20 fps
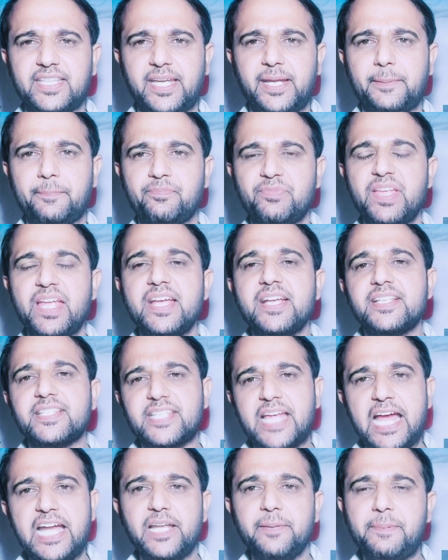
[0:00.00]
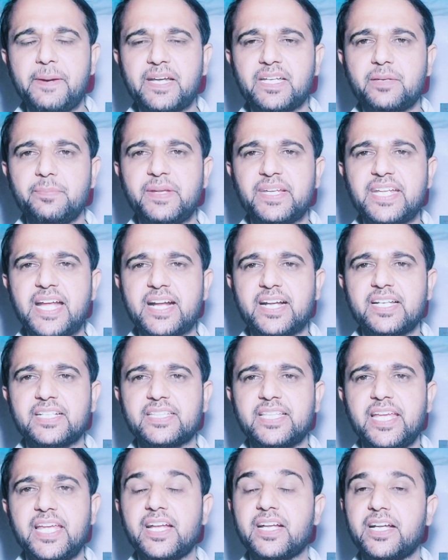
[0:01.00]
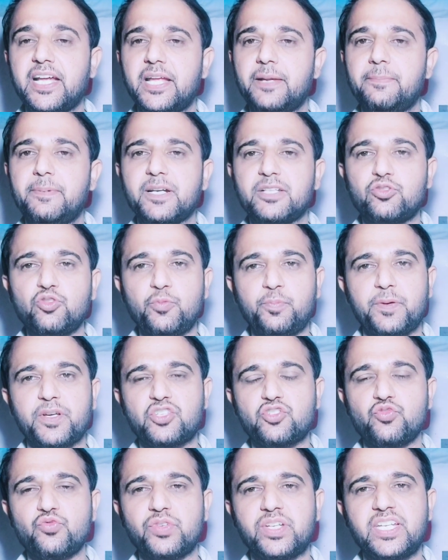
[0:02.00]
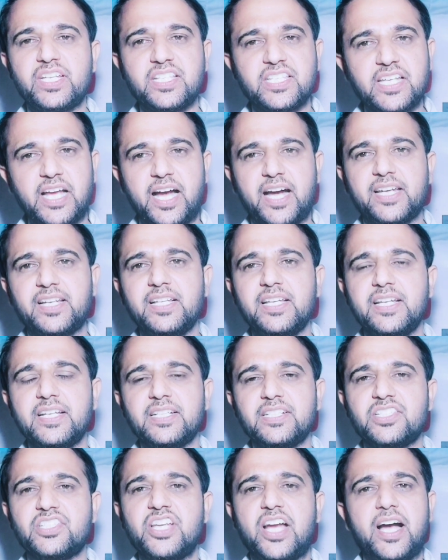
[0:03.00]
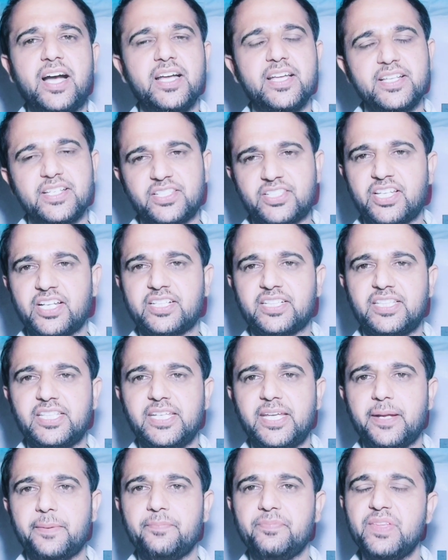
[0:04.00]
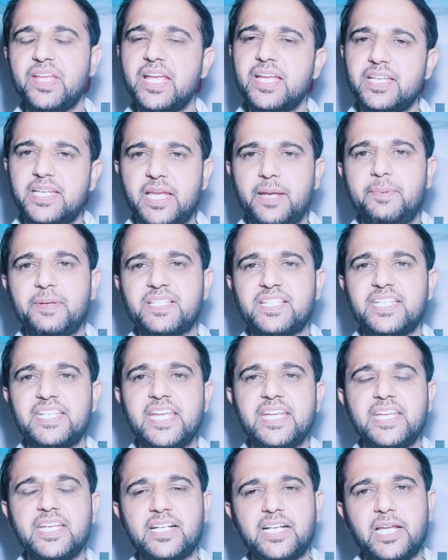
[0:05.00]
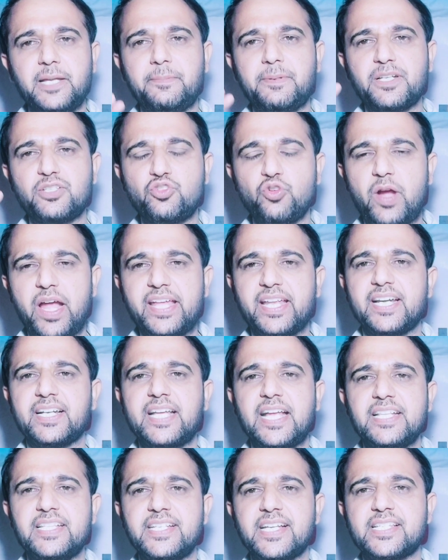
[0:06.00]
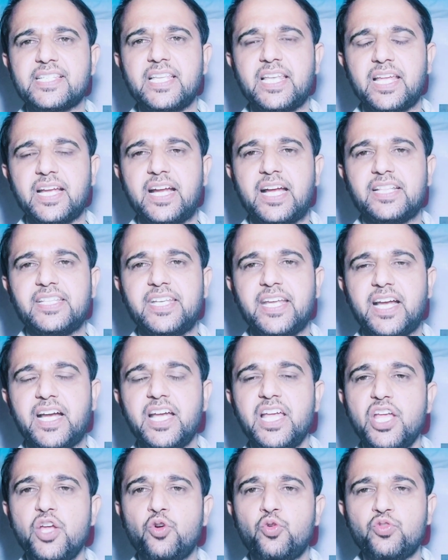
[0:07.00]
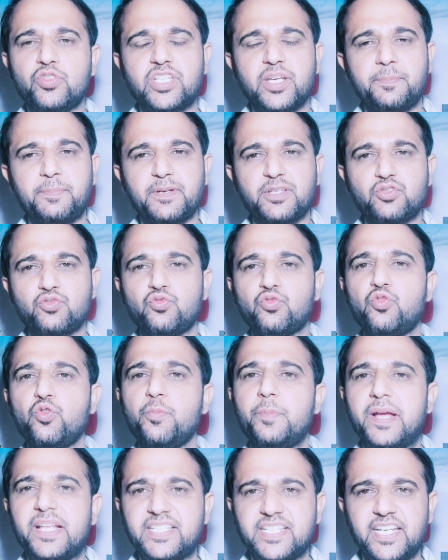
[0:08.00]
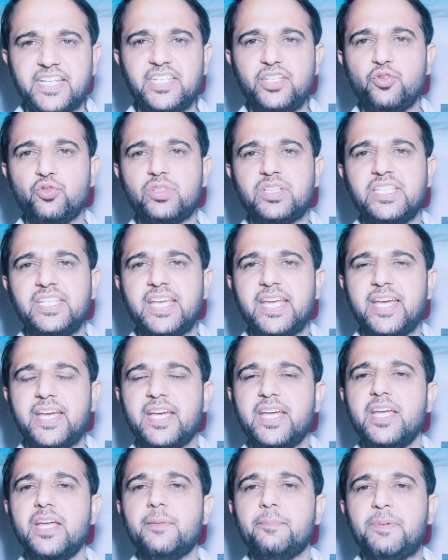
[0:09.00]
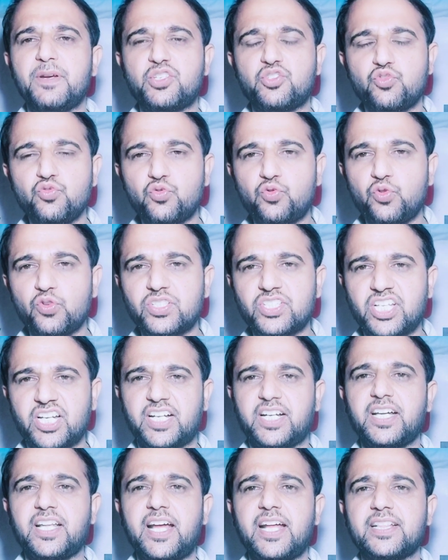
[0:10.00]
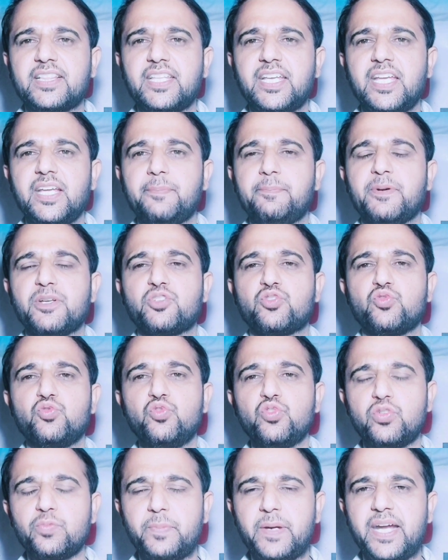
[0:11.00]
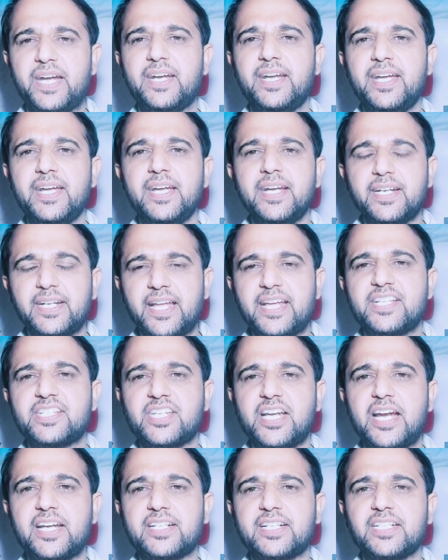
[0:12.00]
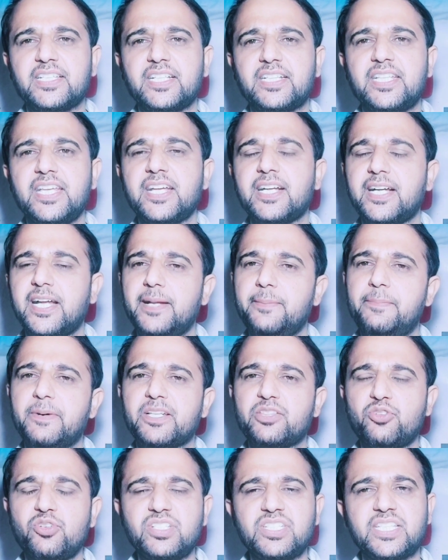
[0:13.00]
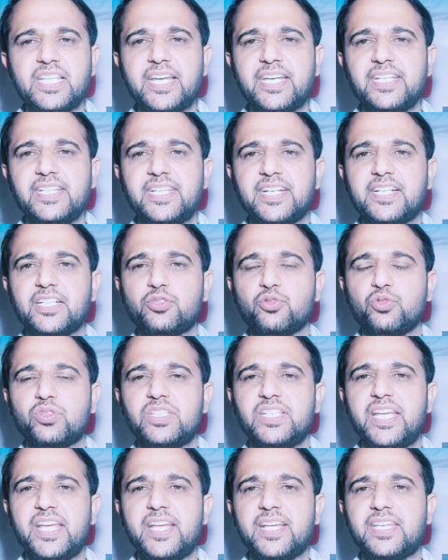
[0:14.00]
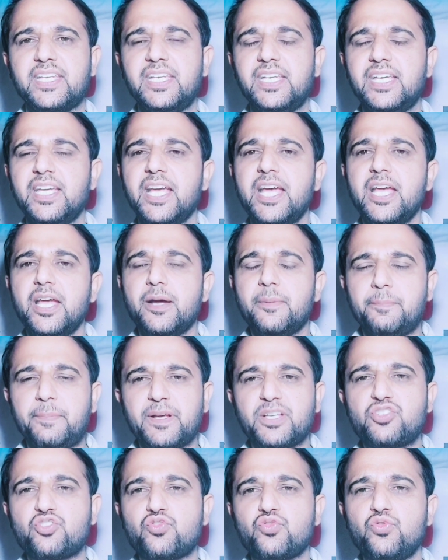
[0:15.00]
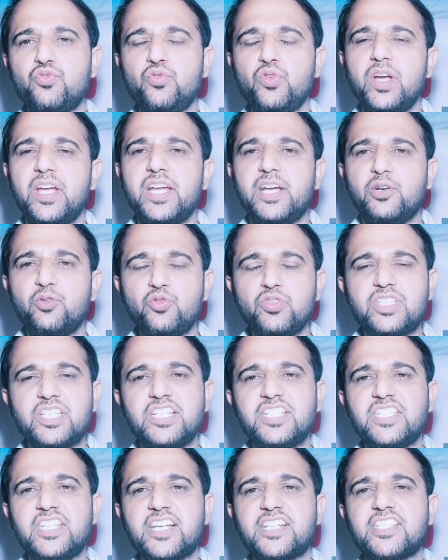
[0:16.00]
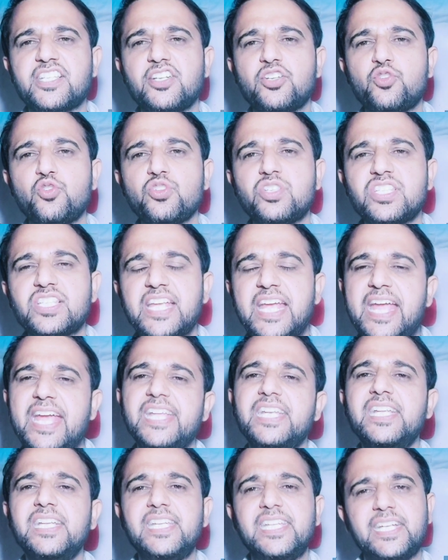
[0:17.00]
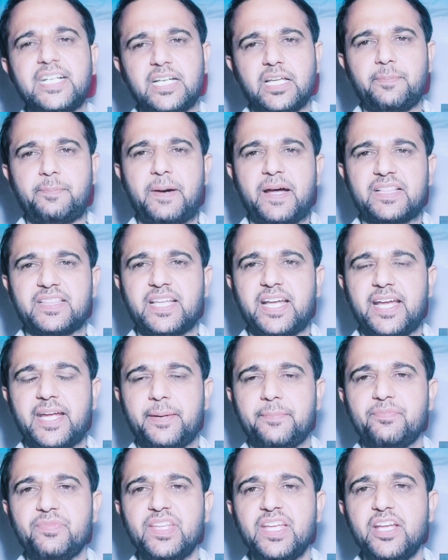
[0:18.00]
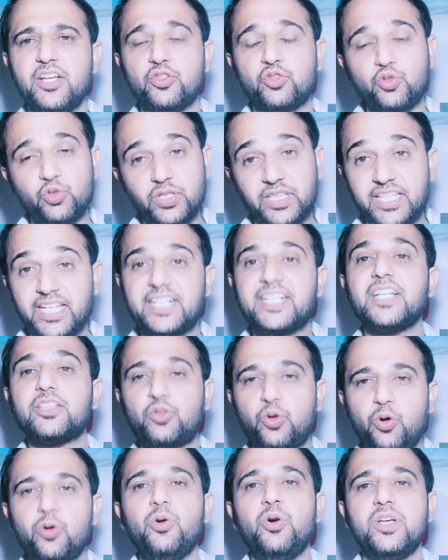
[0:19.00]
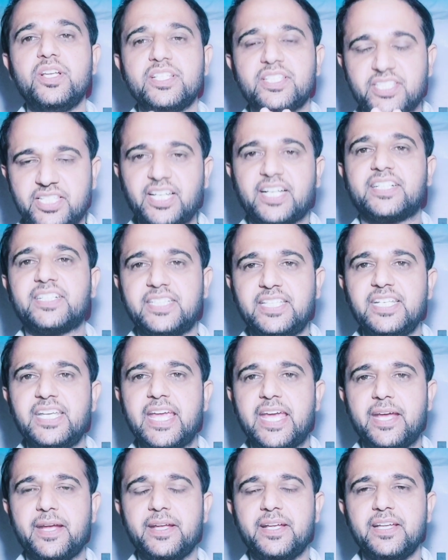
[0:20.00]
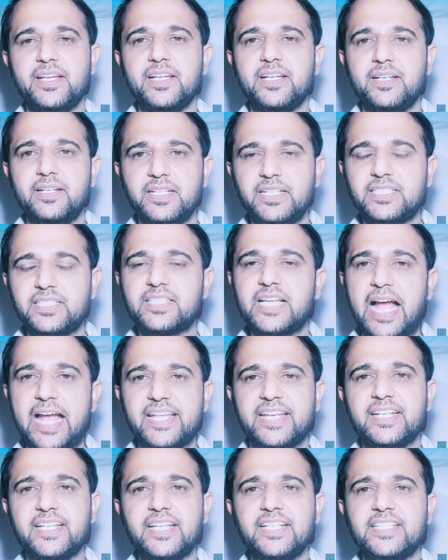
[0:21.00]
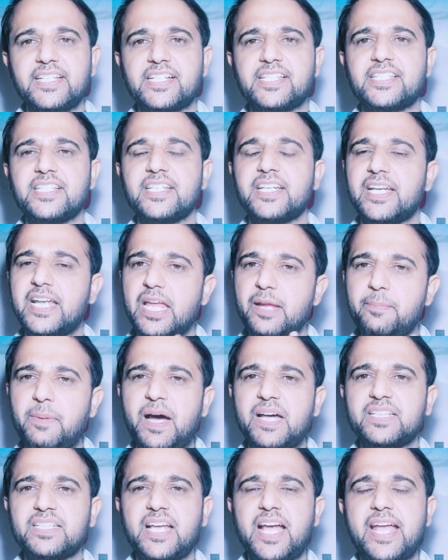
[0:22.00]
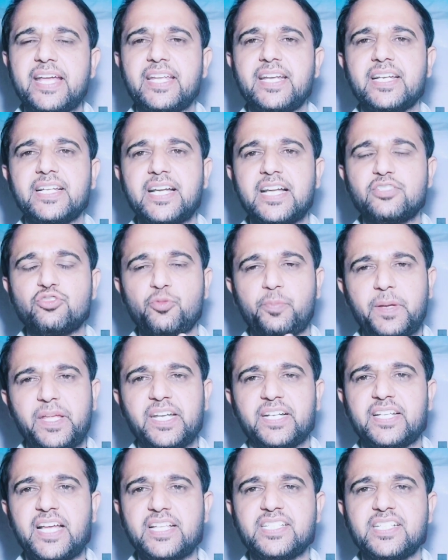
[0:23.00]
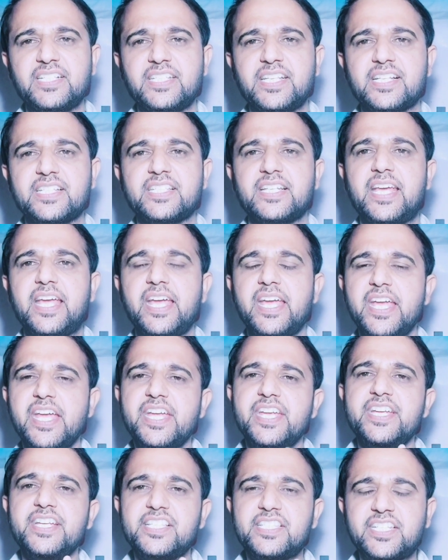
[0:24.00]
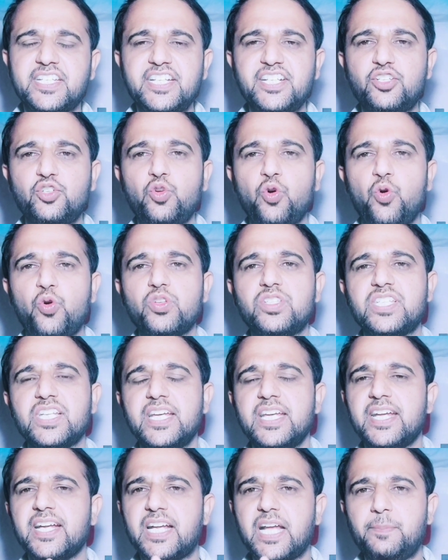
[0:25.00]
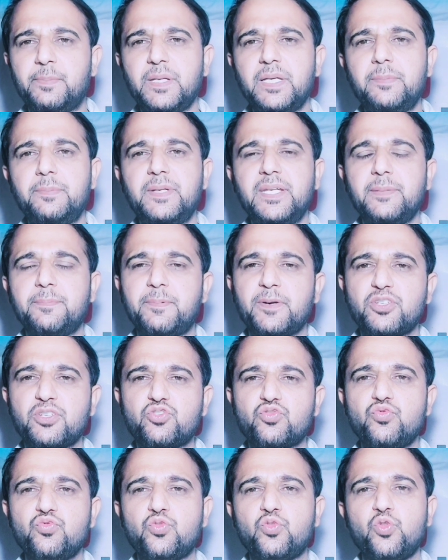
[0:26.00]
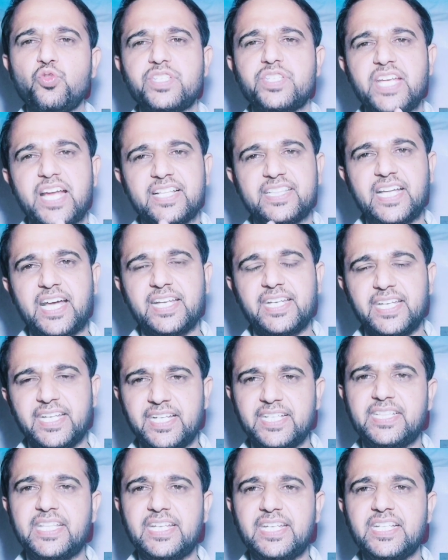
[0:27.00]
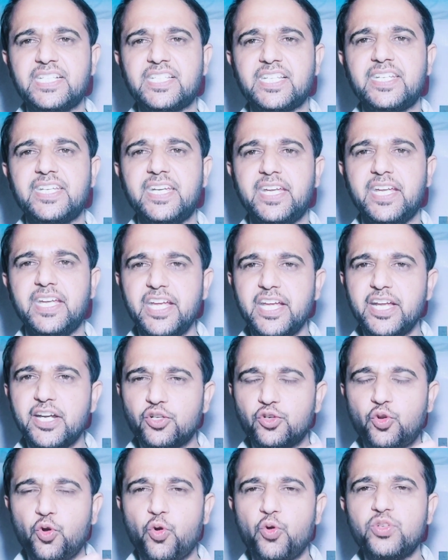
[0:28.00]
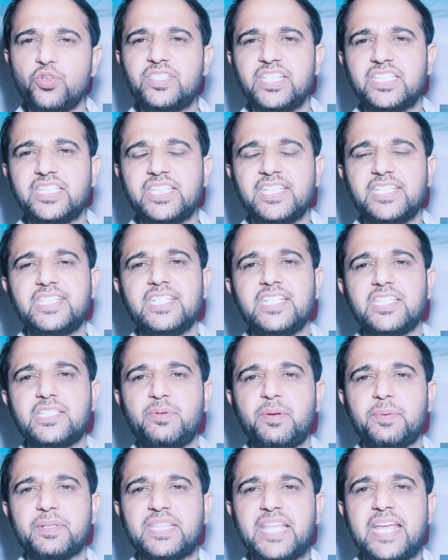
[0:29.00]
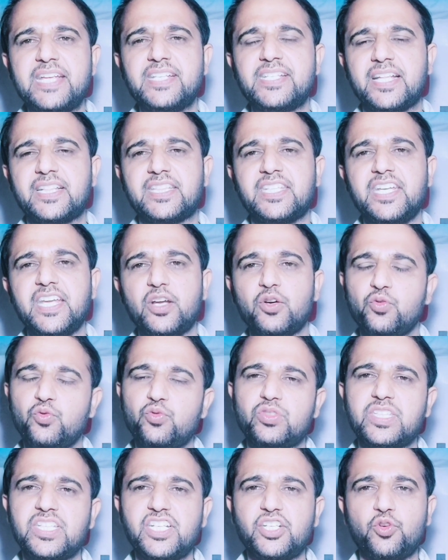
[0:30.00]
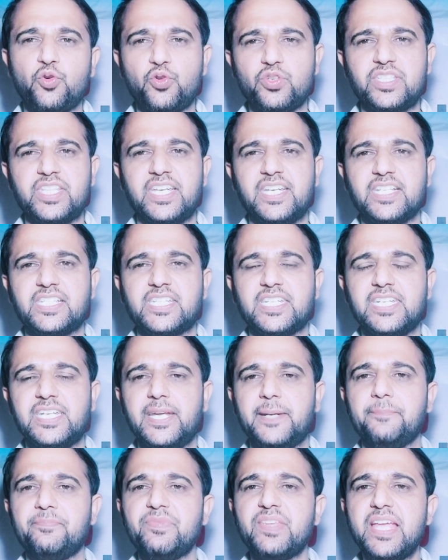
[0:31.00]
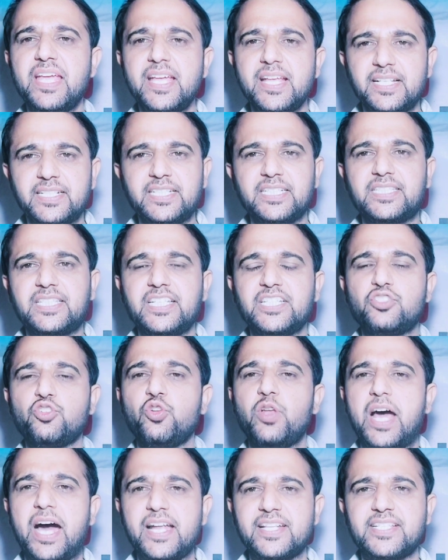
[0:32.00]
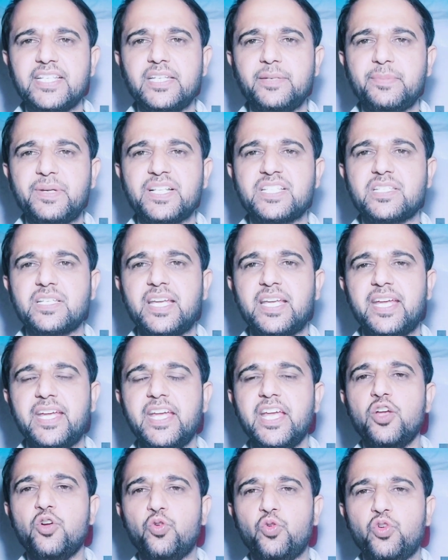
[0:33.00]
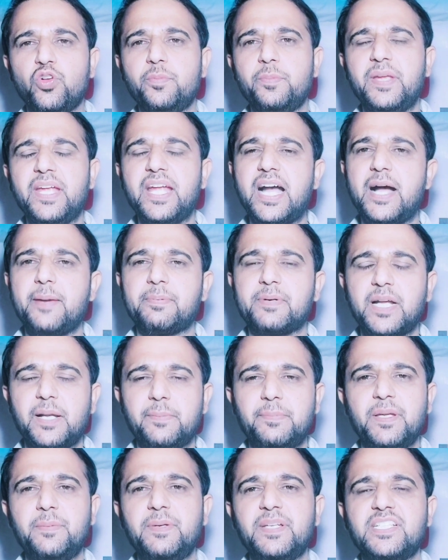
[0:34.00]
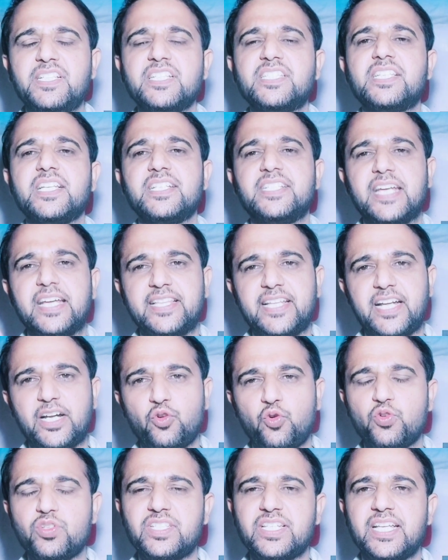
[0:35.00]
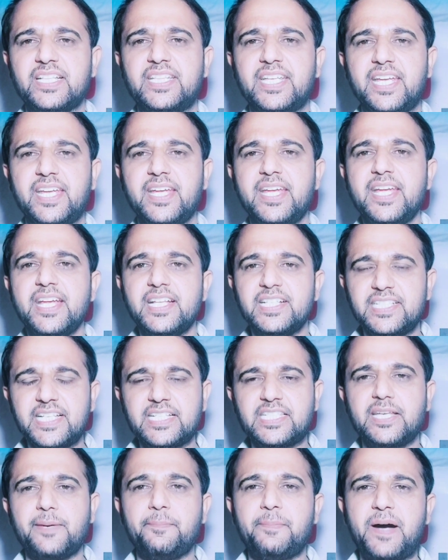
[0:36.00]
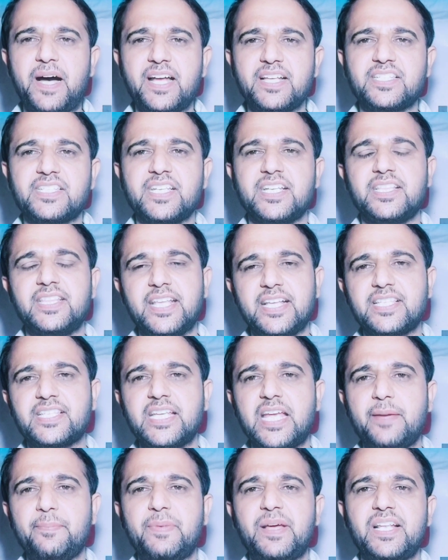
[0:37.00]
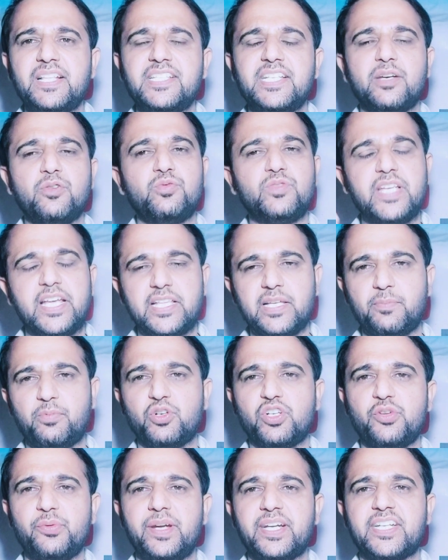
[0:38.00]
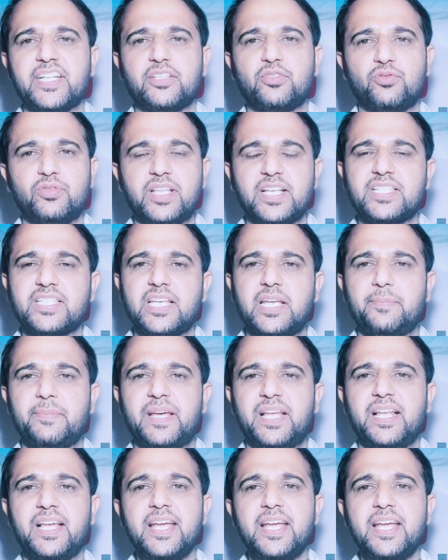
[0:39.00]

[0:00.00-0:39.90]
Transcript: हैं साइड इफ़ेक्ट में क्या करते हैं कई बार तो पशुओं की जान जा सकती है ये भी सही है कि कई बार जो आयरन का इंजेक्शन लगा दिया उसे पशुओं को बेचैनी होती है पशुओं को चक्कर आते हैं पशु उठ बैठना स्टार्ट कर देते हैं कई बार तो इस तरह की दिक्कत होती है कि पशु उस इंजेक्शन को सहन ही नहीं कर पाता है तो दिक्कत हो सकती है इस आयरन की इंजेक्शन रही बात आयरन का जो फेरिटास इंजेक्शन है इसकी डोज कभी भी पशुओं को ज़्यादा नहीं देनी चाहिए डोज जितनी जी इसमें बताई जाती है उतनी डोज देनी चाहिए जितनी जो लार्ज एनिमल्स हैं उनमें आप कभी भी जिससे ज़्यादा डोज न दें जैसे पाँच से दस एम जब ज़्यादा बॉडी वेट है तो दस एम